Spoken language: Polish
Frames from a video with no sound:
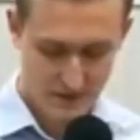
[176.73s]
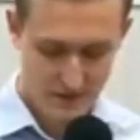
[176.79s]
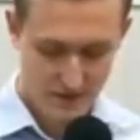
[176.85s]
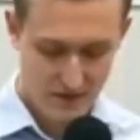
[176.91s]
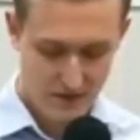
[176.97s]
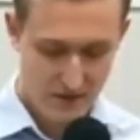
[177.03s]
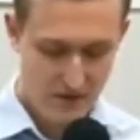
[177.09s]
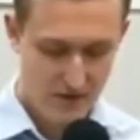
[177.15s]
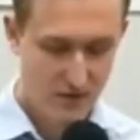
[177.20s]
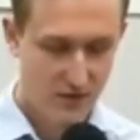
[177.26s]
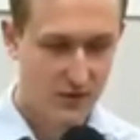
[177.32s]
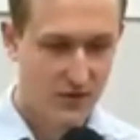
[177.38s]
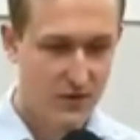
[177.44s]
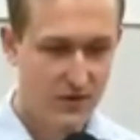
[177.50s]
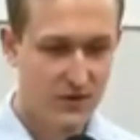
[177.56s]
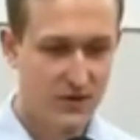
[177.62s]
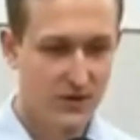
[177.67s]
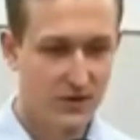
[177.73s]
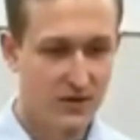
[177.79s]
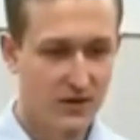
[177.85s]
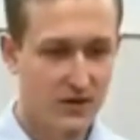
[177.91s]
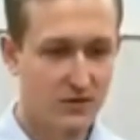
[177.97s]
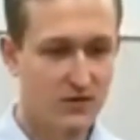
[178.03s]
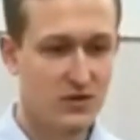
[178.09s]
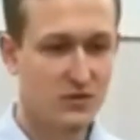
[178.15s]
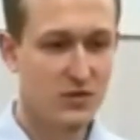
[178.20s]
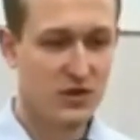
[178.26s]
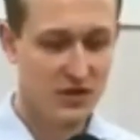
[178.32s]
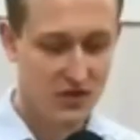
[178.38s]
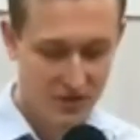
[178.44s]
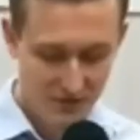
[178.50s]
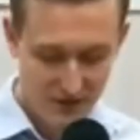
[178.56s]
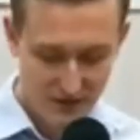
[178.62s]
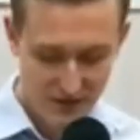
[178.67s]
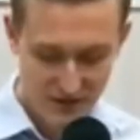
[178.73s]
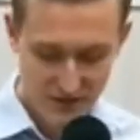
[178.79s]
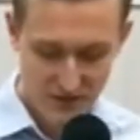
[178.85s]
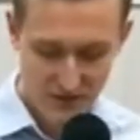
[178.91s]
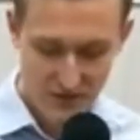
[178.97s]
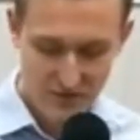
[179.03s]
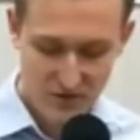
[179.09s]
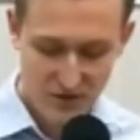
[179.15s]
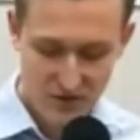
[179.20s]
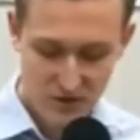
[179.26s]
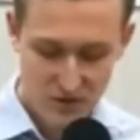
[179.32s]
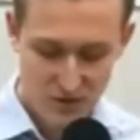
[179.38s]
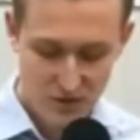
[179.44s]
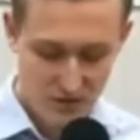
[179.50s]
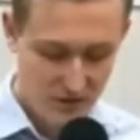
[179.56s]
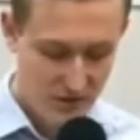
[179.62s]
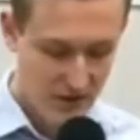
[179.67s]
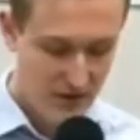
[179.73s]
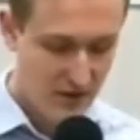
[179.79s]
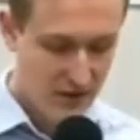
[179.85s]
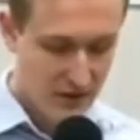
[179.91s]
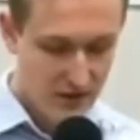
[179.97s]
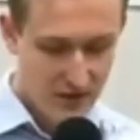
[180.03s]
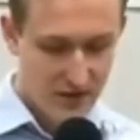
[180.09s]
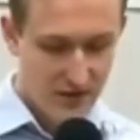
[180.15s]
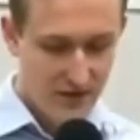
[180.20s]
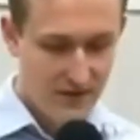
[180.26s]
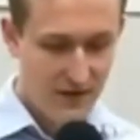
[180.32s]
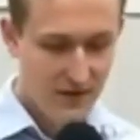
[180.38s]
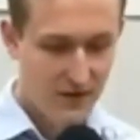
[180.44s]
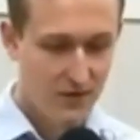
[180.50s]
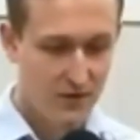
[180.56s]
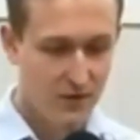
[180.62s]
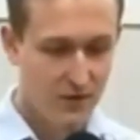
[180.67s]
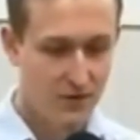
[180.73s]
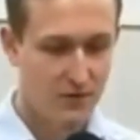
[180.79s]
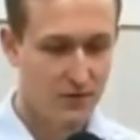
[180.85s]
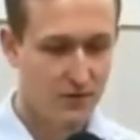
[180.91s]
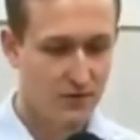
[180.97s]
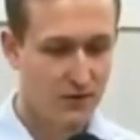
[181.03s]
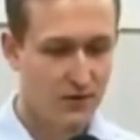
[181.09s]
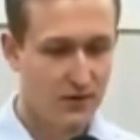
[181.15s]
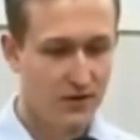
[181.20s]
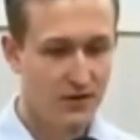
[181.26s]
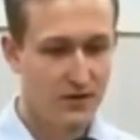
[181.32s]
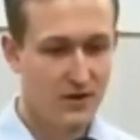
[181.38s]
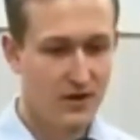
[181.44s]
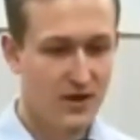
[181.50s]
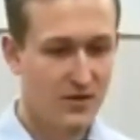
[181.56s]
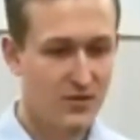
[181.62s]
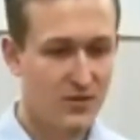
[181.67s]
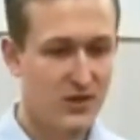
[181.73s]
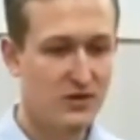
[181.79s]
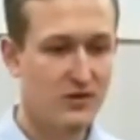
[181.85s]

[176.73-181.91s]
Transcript: i dotyczy tego, co przeżywasz w swoim życiu, i tego, y, jakie masz